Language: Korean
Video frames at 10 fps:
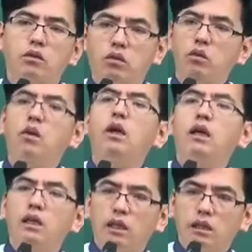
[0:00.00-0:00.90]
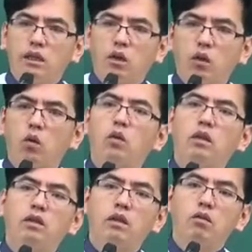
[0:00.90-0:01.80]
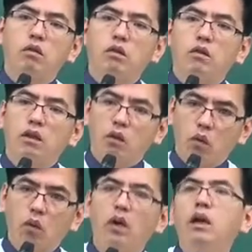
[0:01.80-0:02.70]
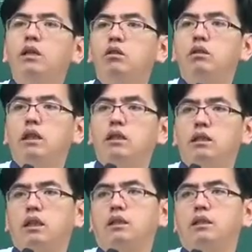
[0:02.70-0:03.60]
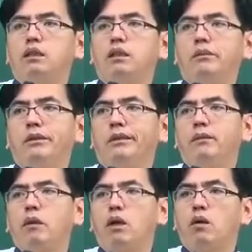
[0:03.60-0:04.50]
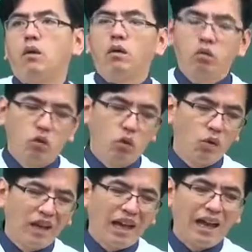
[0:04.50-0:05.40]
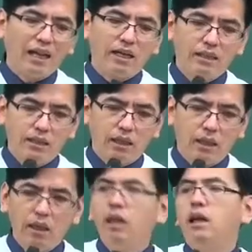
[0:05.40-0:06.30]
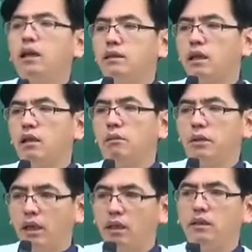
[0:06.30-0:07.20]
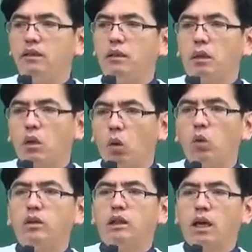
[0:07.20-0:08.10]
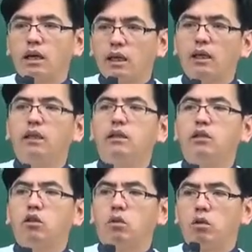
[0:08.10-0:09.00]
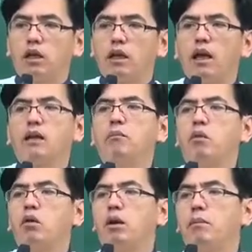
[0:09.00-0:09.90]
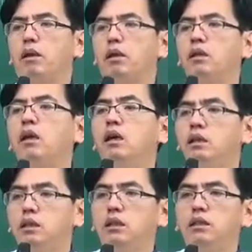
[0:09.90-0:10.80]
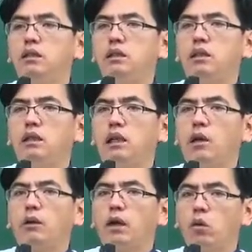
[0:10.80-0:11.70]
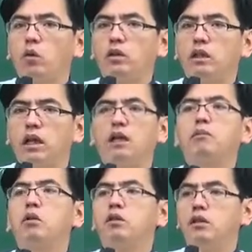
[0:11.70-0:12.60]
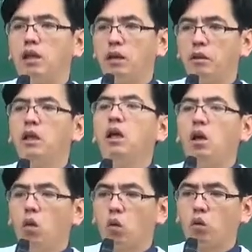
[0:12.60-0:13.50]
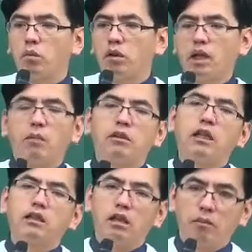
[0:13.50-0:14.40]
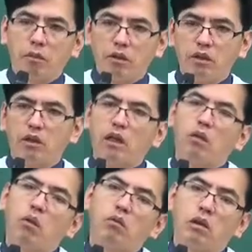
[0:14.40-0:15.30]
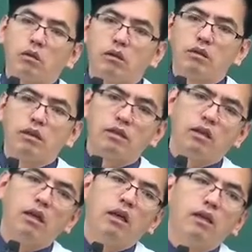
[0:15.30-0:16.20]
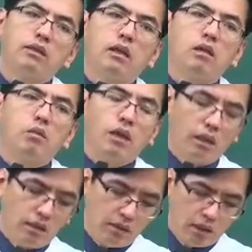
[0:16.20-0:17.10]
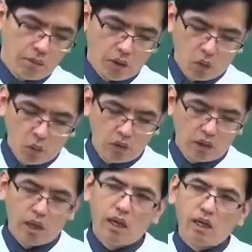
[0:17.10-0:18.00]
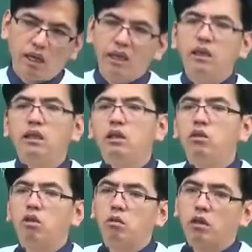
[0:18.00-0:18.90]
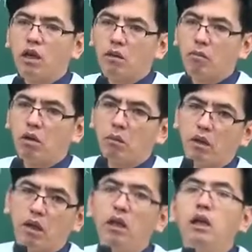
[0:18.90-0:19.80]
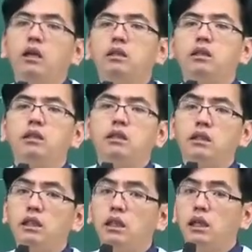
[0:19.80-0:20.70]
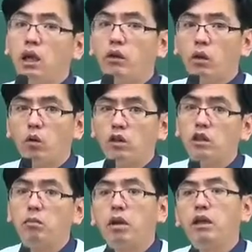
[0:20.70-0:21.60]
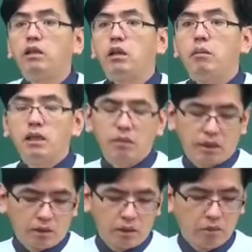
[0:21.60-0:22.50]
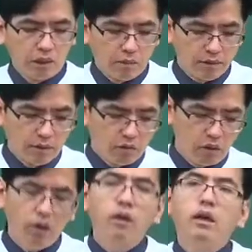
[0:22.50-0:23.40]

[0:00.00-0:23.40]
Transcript: 수 있다. 이런 것도 있었고요. 그리고 출자는 쟁점은 바로 수용 가능한 시기 사업 인정 및 고시가 있는 것으로 본다라는 표현 앞에는 실시 시, 계획의 고시라는 편이 들어가면 오른편, 나머지 다 틀린 편 이렇게 외우자고 그랬어요. 그래서 사업 인정 및 고시가 있는 것으로 본다라는 편 앞에는 실시, 계획의 고시 18회 때 마지막 쟁점을 삼았었고요.